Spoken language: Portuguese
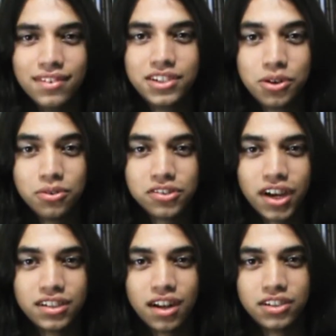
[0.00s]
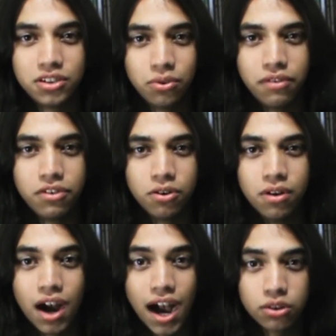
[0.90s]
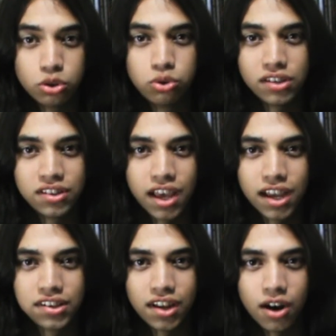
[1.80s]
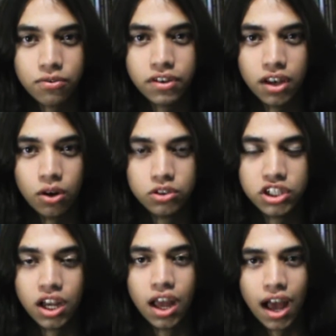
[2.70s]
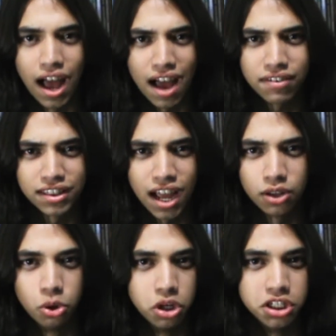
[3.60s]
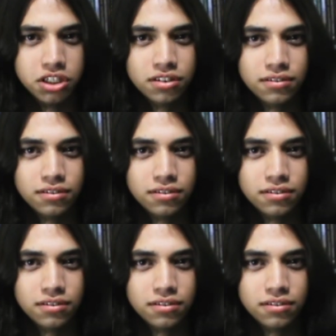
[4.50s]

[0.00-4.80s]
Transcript: Segundo o site Latino Review, Arnold Schwarzenegger será o vilão de Avatar 2.